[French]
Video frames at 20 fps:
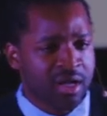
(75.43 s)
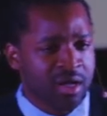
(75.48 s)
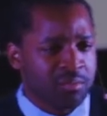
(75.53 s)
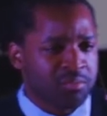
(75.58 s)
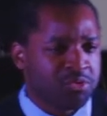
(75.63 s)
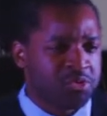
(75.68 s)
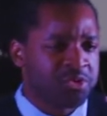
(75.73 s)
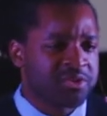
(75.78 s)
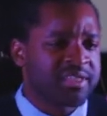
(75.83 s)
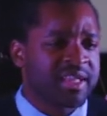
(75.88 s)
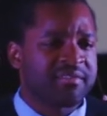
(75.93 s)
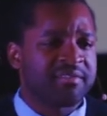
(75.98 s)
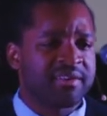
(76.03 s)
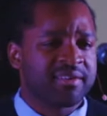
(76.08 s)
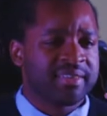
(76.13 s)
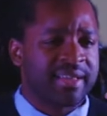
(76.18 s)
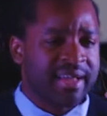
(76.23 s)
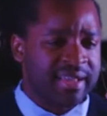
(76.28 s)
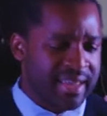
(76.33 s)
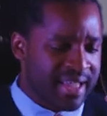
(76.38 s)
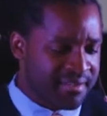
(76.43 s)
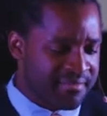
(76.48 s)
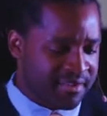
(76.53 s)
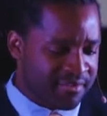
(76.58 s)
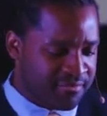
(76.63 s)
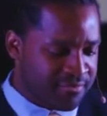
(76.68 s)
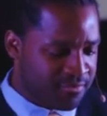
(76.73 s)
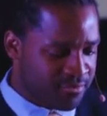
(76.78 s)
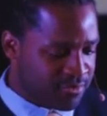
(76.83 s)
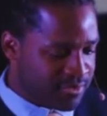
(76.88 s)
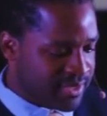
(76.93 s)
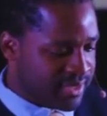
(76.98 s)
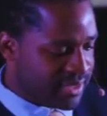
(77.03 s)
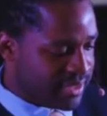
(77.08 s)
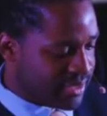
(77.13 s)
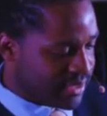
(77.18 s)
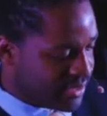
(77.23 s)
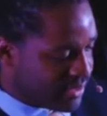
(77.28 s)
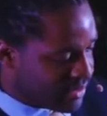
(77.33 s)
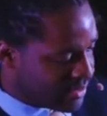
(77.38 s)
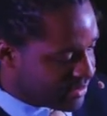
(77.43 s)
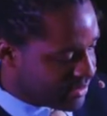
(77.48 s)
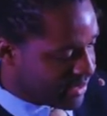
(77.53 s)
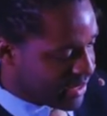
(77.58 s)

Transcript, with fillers: Puis, juste avant d'aller avec vous dans